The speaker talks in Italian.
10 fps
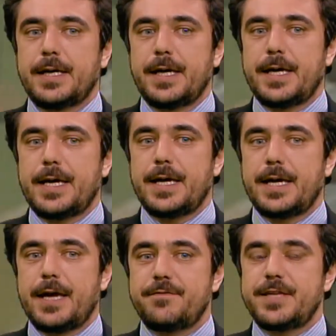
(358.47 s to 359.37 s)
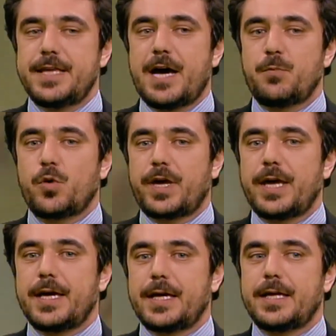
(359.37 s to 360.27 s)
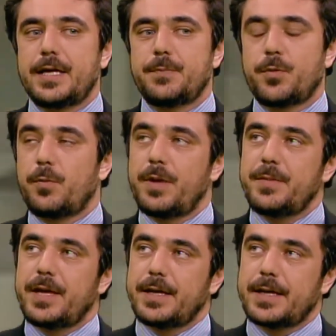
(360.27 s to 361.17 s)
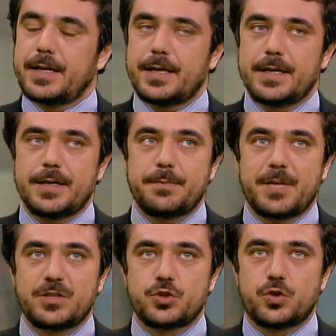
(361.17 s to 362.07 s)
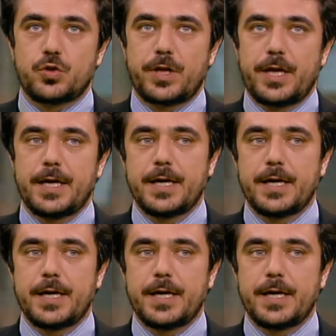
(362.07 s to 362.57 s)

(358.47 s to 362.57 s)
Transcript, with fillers: eh, e vediamo che eh, i problemi eh, maggiori